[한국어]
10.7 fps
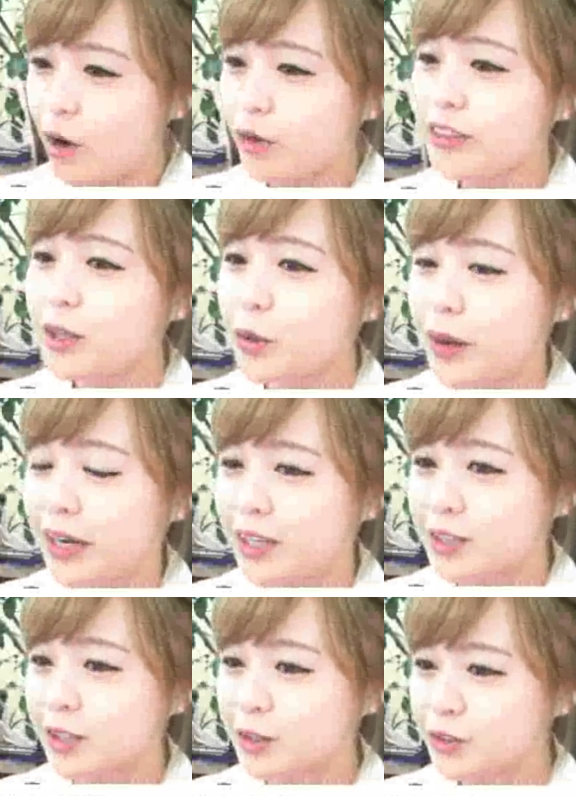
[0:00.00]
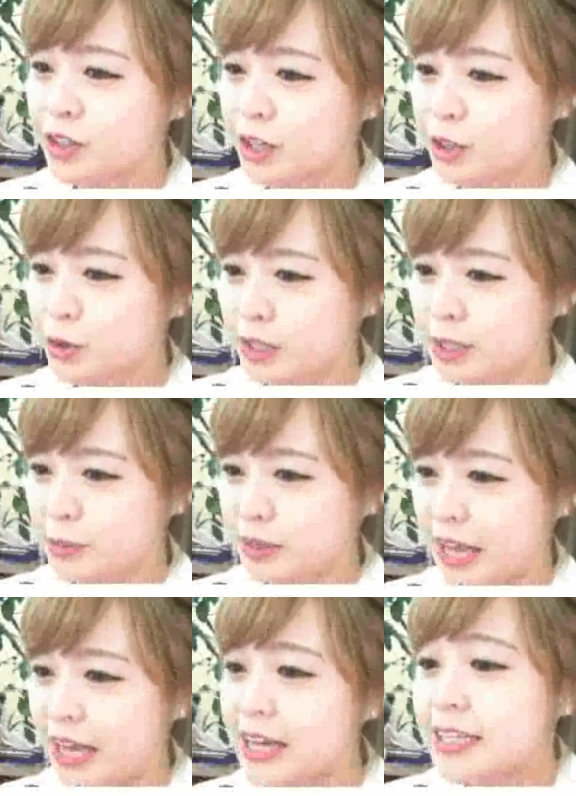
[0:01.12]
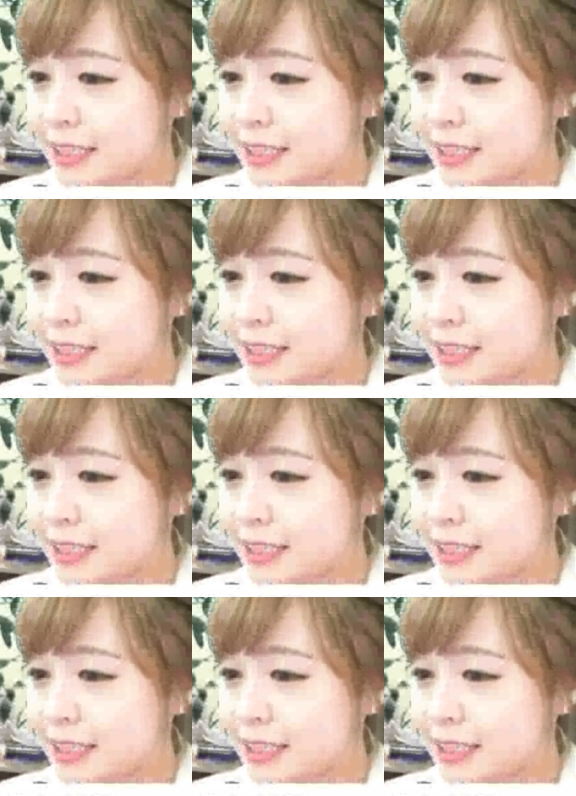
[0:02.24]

언니로 밝혀져 충격을 주고 있습니다.